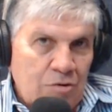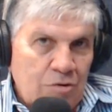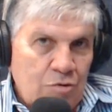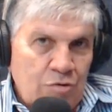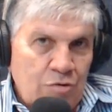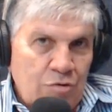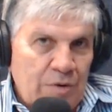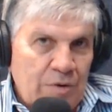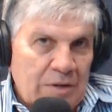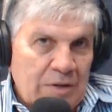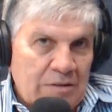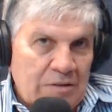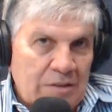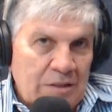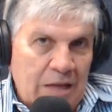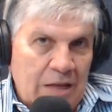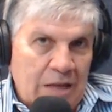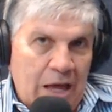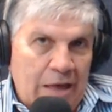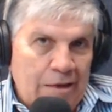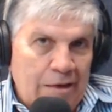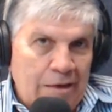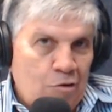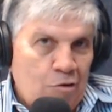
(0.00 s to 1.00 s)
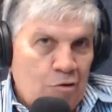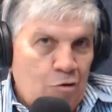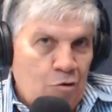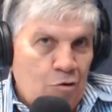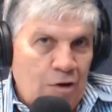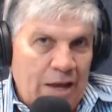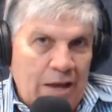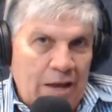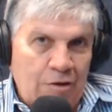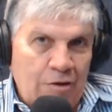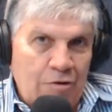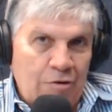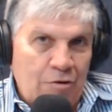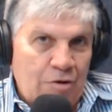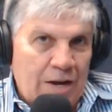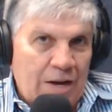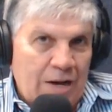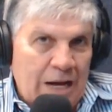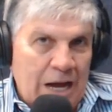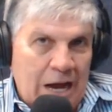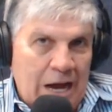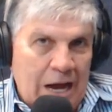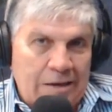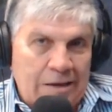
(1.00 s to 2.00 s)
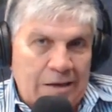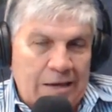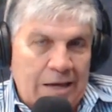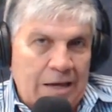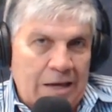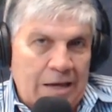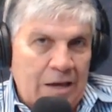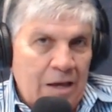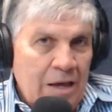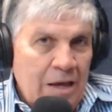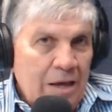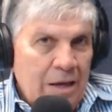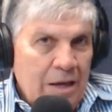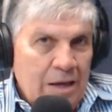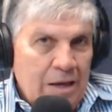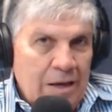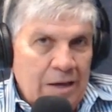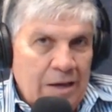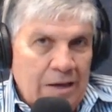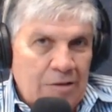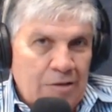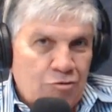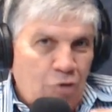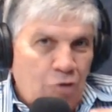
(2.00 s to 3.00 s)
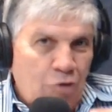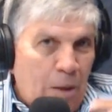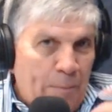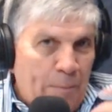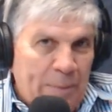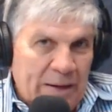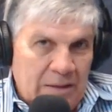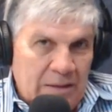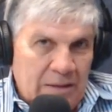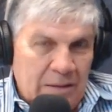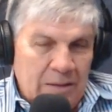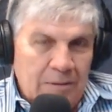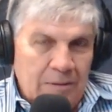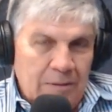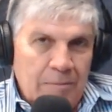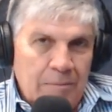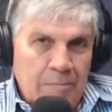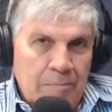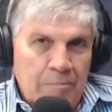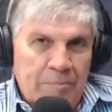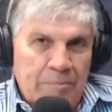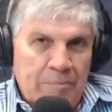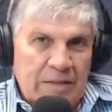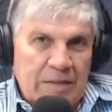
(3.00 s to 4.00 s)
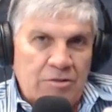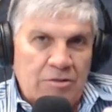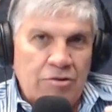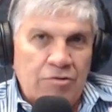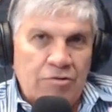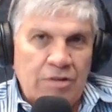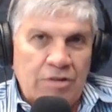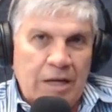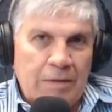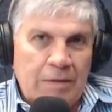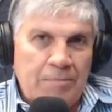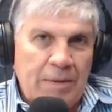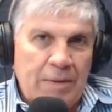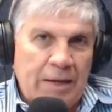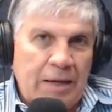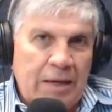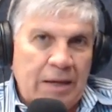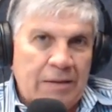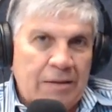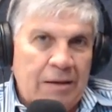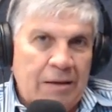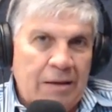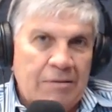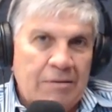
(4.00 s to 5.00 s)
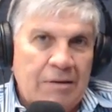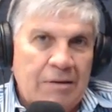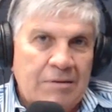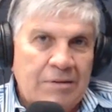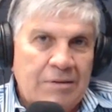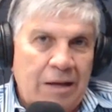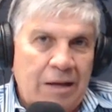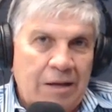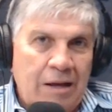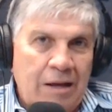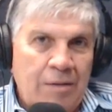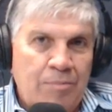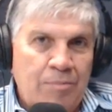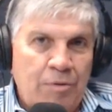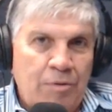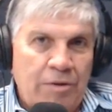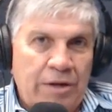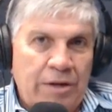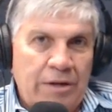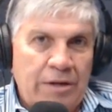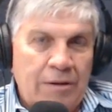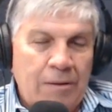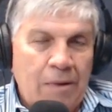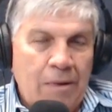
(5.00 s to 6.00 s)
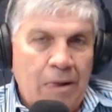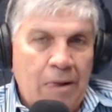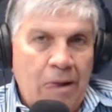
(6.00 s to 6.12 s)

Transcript: universidades, colegios, calles, en todas partes, presionar para que esta gente salga del poder.